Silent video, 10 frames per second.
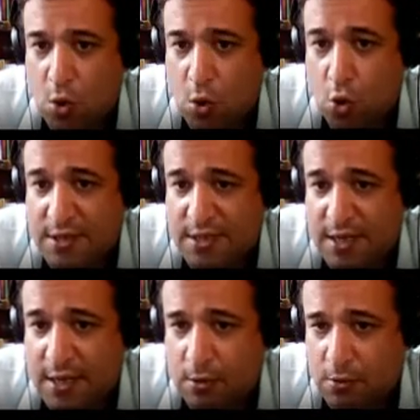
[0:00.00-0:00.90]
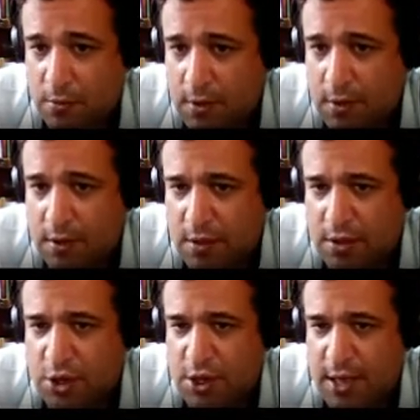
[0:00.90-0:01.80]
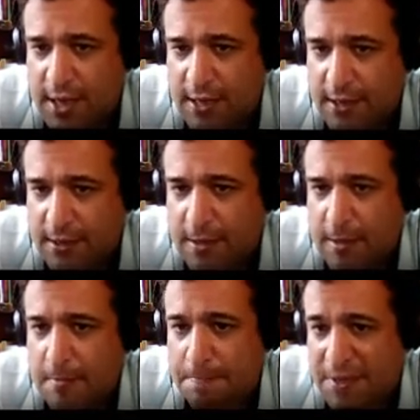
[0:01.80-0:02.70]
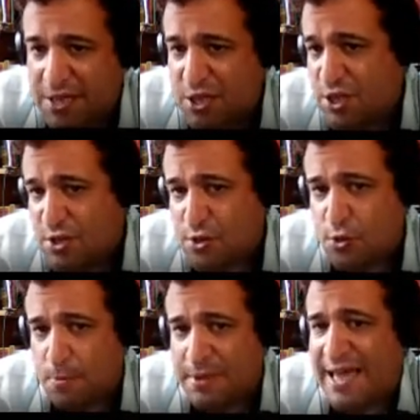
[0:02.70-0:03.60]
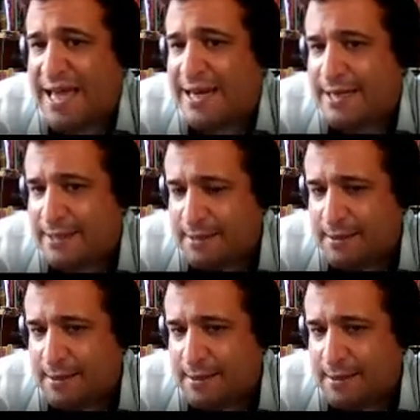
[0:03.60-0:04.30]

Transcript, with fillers: cosseno de n πx sobre L.